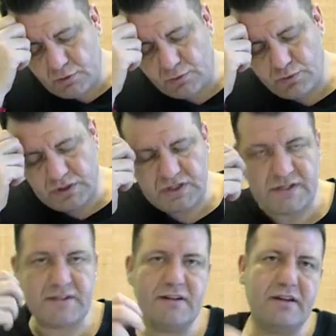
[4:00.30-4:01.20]
9
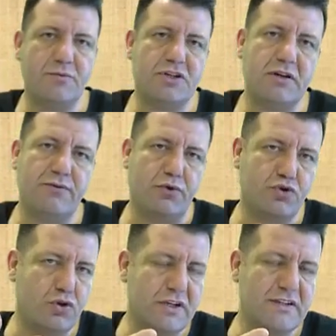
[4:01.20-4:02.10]
diyeceğiz. Ne demiştik?
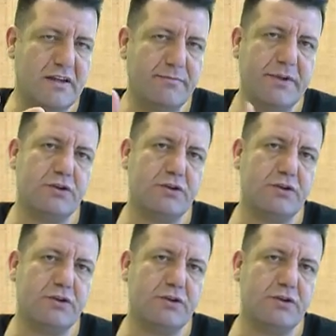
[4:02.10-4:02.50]
Fonksiyonu yazalım.